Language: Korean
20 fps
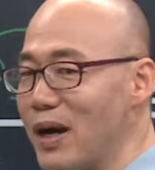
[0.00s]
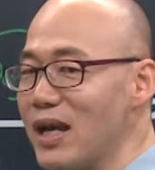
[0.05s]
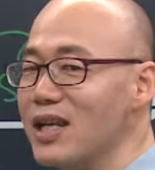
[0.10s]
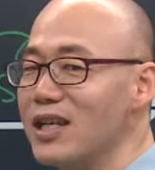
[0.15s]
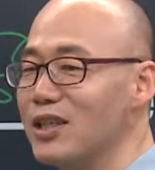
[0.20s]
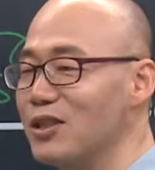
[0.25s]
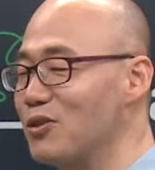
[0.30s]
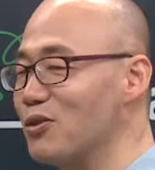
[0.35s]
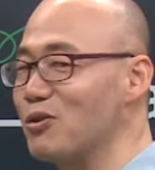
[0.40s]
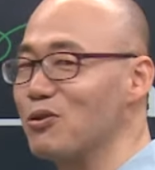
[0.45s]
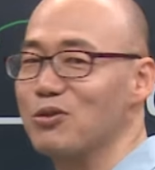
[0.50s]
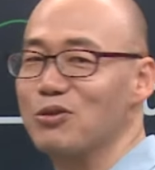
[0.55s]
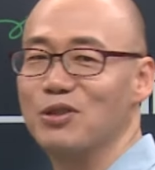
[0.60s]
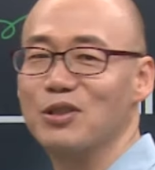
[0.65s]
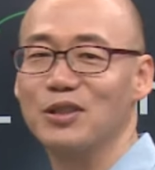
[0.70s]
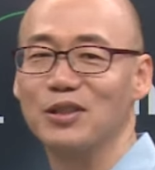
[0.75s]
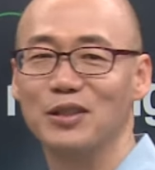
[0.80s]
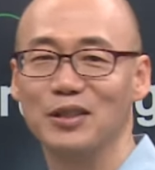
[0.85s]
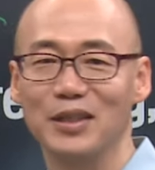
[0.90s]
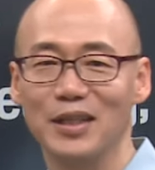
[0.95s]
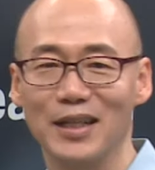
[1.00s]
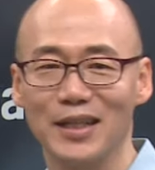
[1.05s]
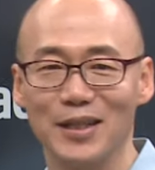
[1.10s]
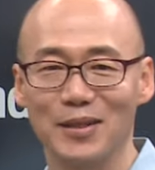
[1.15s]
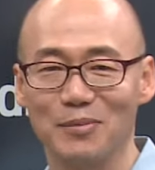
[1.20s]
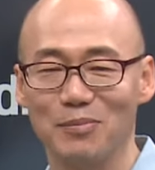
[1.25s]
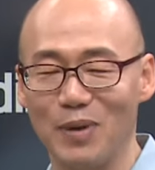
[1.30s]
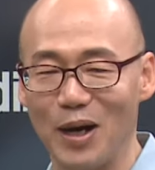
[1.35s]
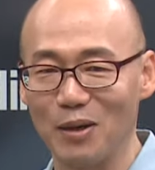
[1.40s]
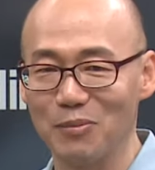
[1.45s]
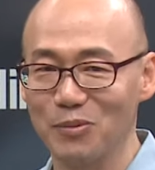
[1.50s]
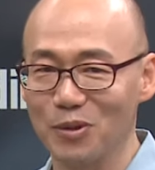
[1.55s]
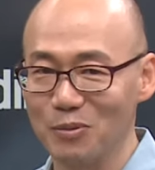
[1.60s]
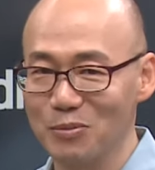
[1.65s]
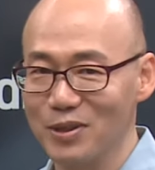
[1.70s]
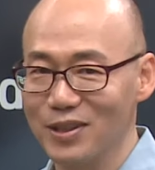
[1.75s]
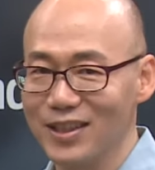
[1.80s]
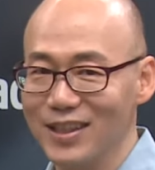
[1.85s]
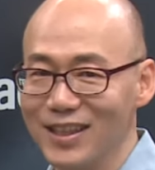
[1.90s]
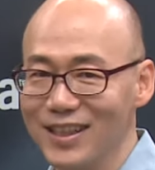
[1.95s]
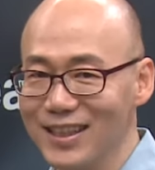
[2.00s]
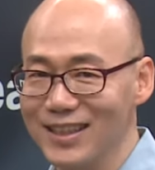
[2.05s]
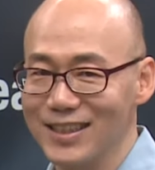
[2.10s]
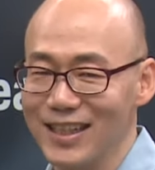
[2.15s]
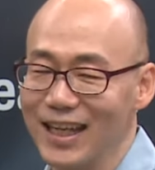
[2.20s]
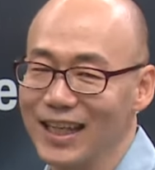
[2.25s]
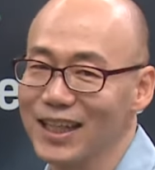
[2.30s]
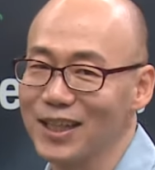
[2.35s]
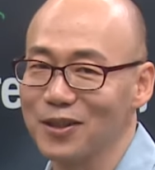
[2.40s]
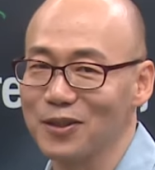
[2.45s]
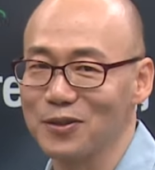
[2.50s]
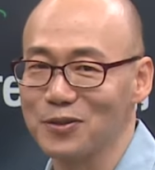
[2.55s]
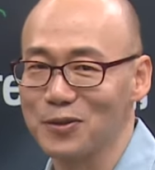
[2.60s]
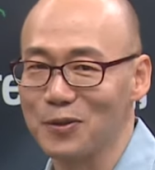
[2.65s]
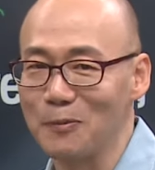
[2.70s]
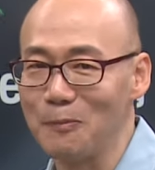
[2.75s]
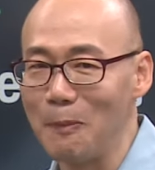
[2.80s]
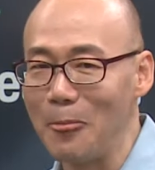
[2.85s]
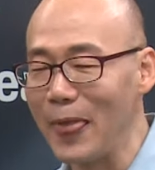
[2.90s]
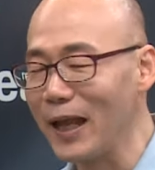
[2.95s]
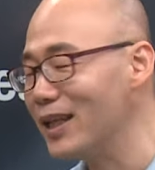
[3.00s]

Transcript: 빨리 들을 수 있는 방법이 생긴 거죠.